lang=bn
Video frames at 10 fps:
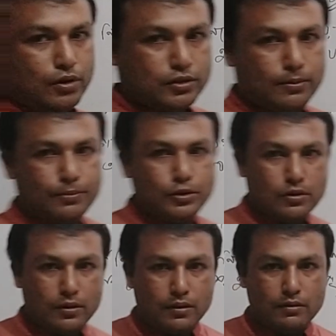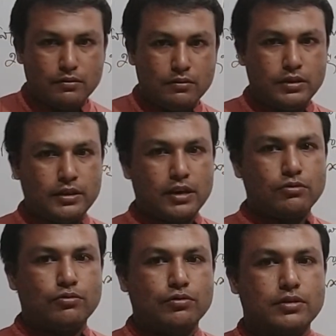হয়তো বা ভিডিওটা
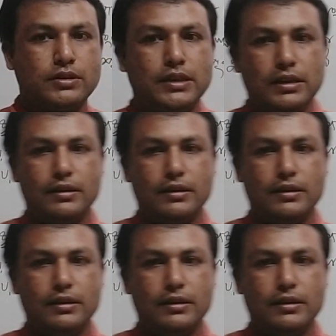দীর্ঘায়িত করতেছি